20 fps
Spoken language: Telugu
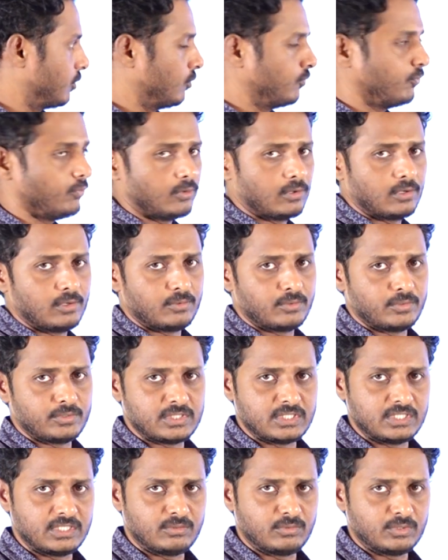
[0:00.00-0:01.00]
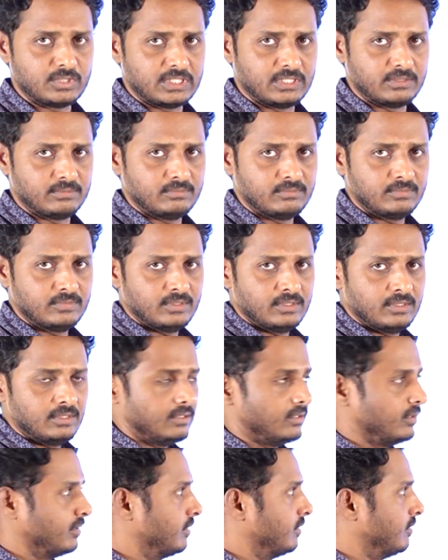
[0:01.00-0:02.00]
గ్రూప్ ఫోర్లో కూడా వచ్చింది క్వశ్చన్
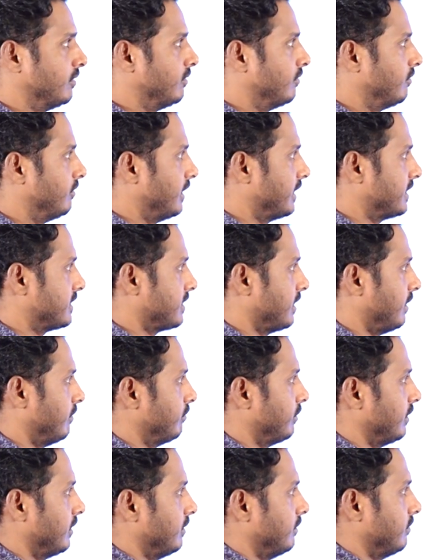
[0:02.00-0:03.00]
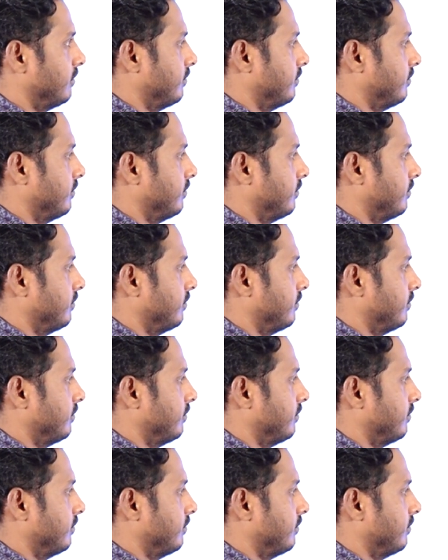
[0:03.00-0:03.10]
ఫర్ ఎగ్జాంపుల్